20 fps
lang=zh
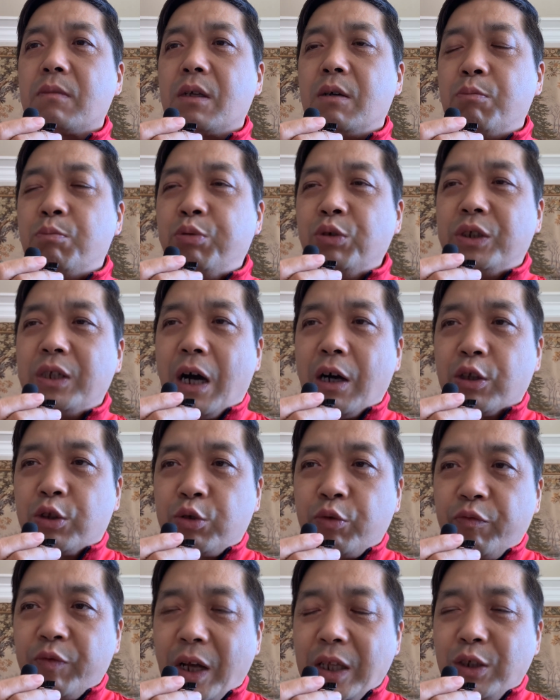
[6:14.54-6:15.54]
不想
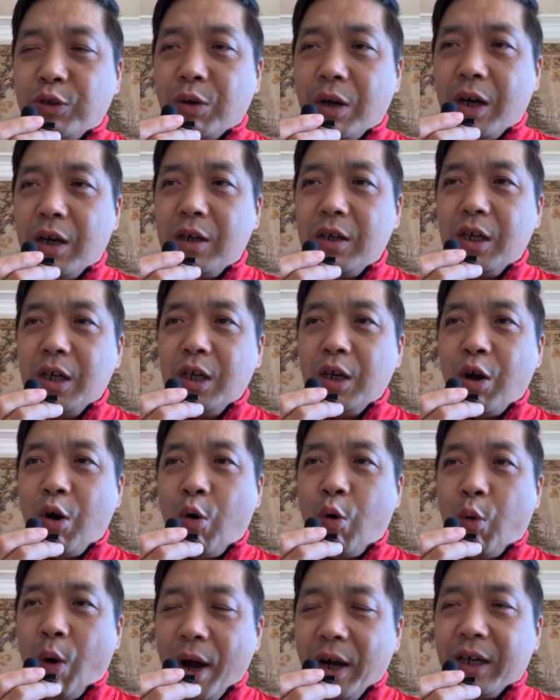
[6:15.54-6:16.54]
完全
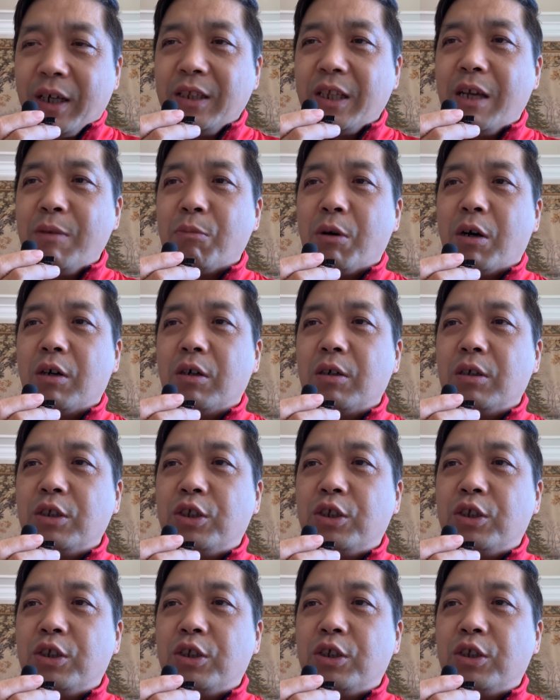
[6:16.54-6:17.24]
还给内蒙。